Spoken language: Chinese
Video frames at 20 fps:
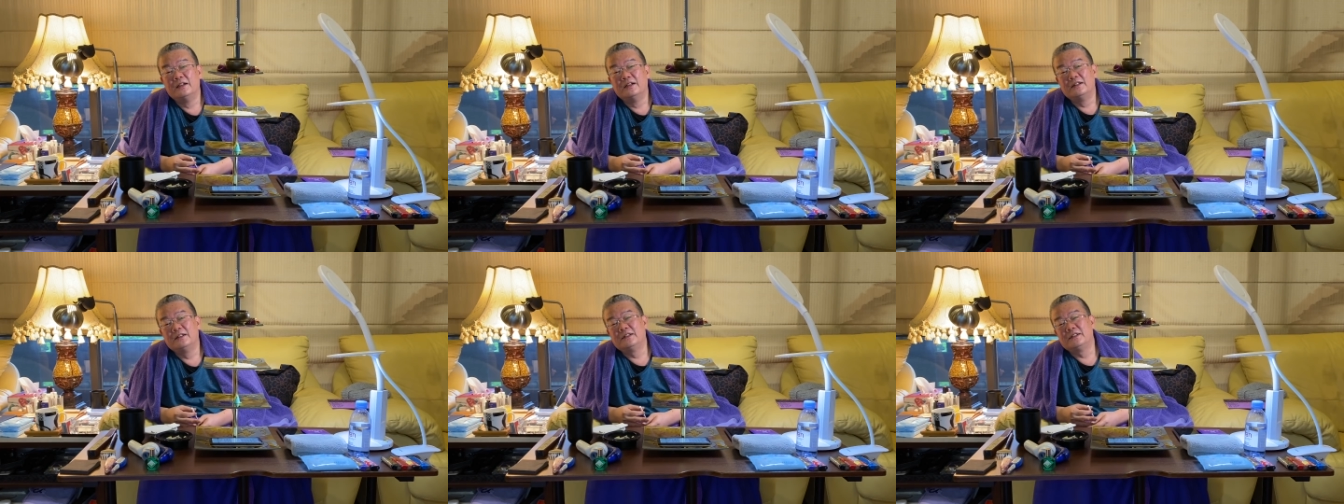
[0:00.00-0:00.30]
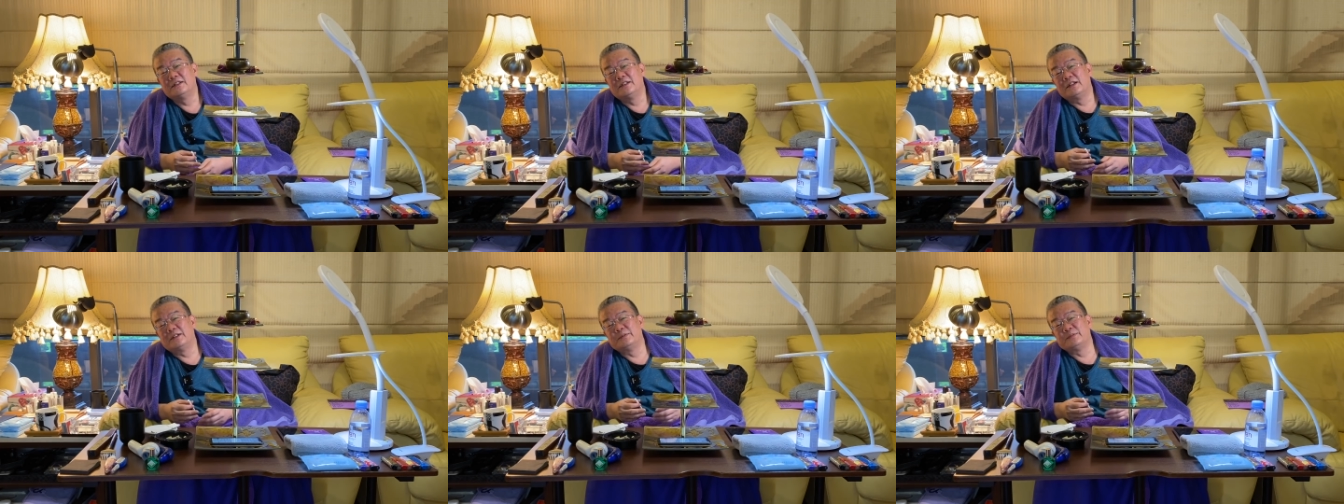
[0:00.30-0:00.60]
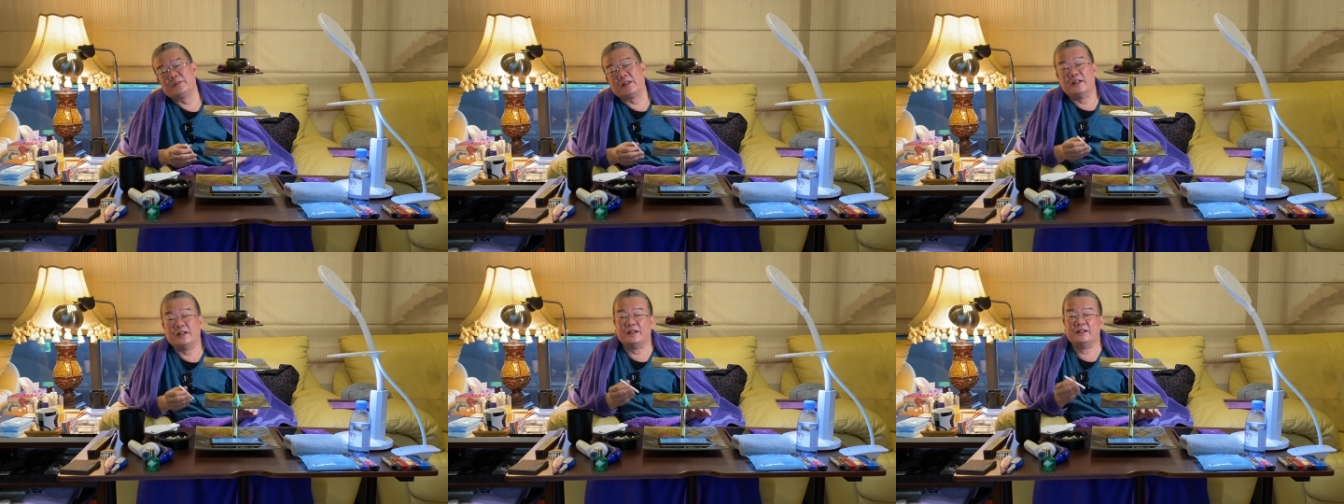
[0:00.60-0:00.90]
就是
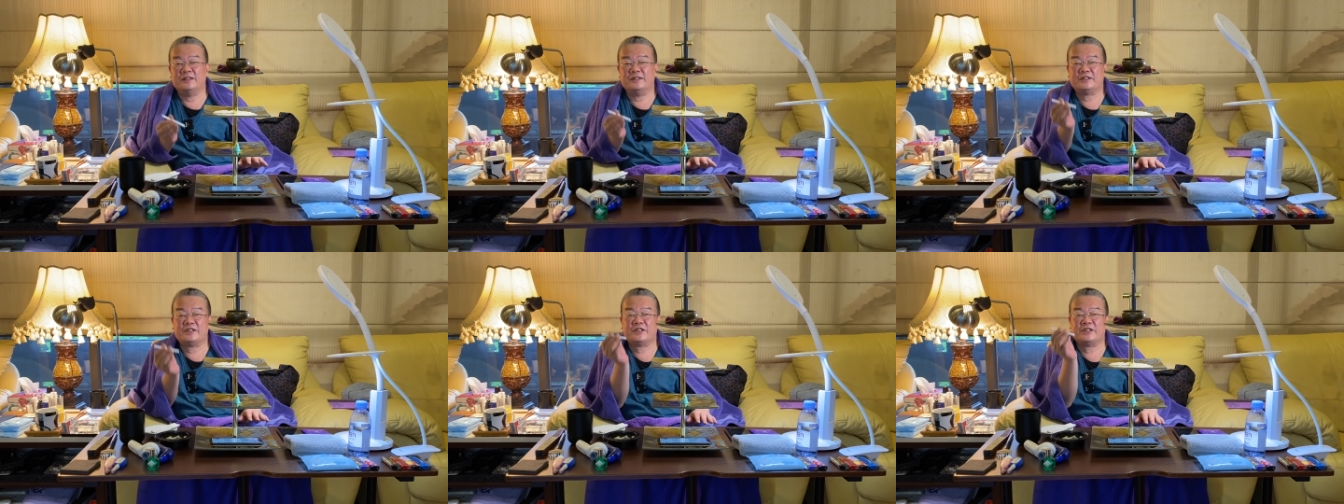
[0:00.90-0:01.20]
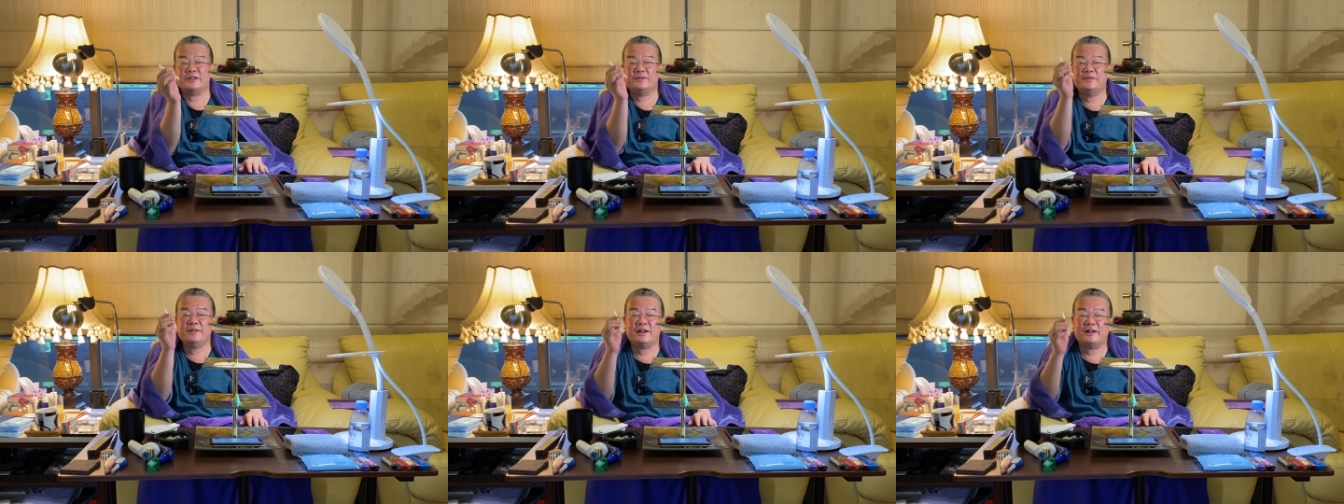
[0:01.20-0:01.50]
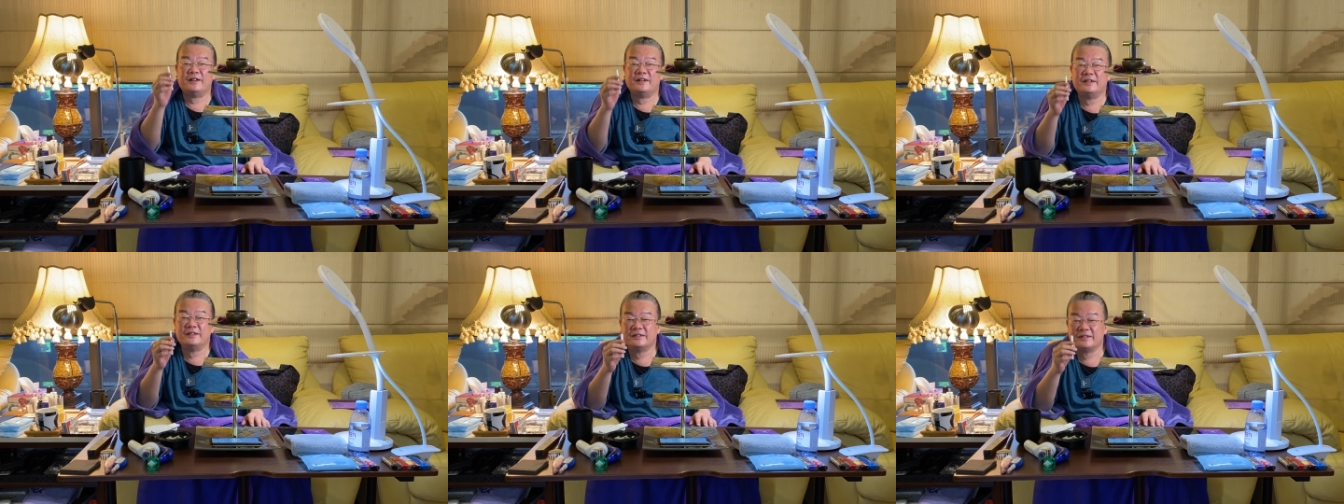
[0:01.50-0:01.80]
很奇
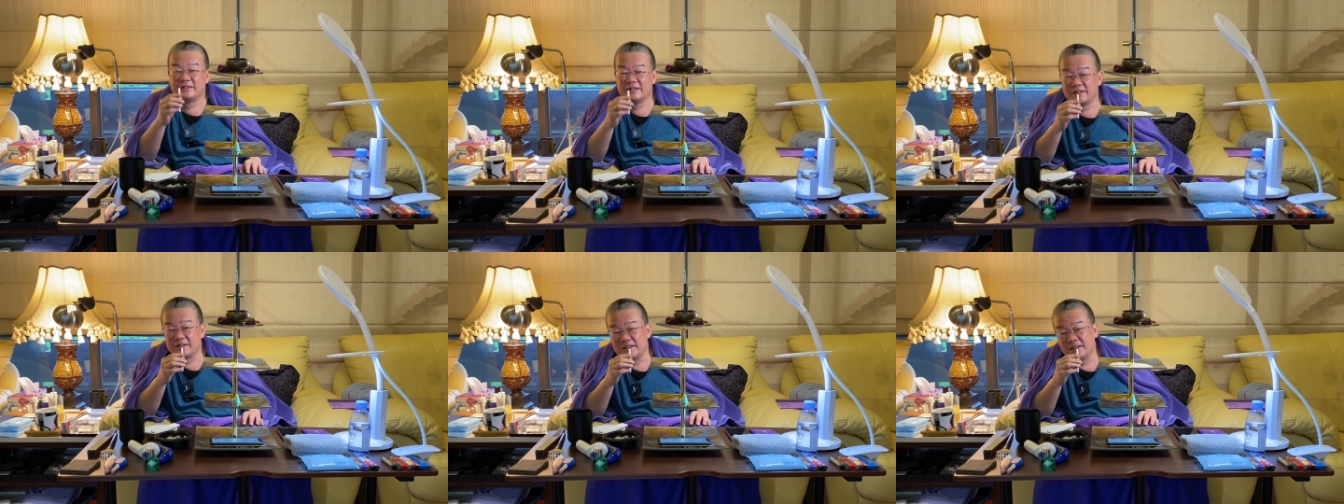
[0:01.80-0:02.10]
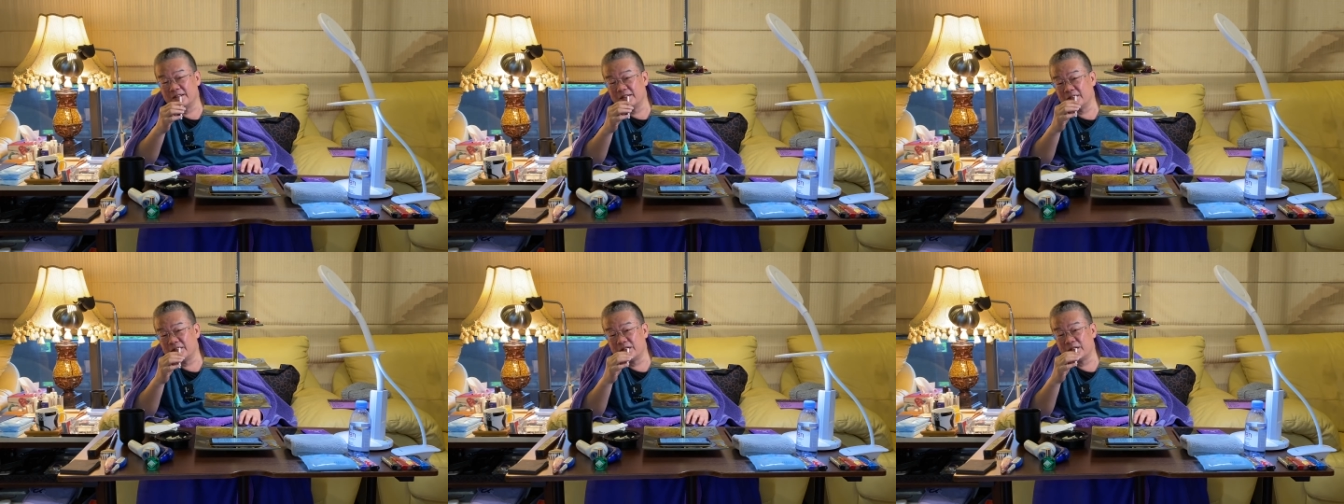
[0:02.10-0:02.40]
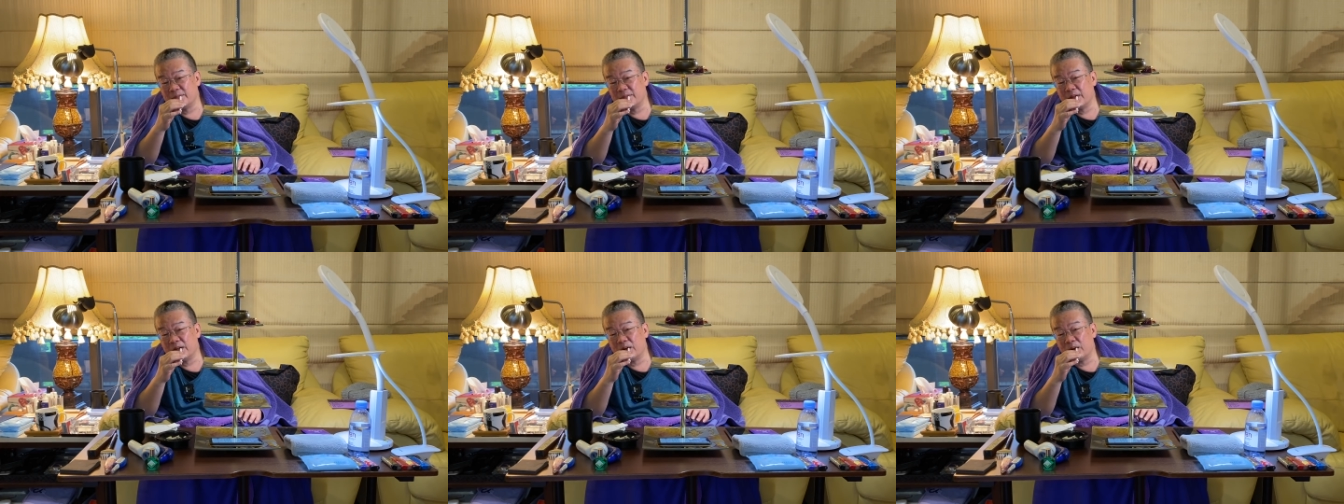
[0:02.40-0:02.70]
妙，是真的很奇
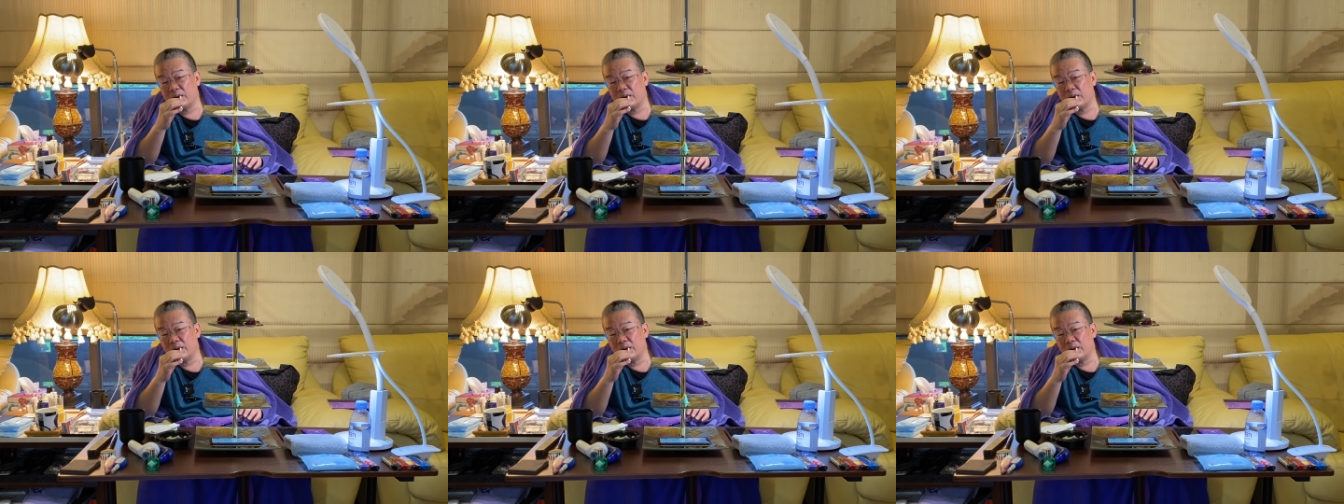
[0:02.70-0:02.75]
妙。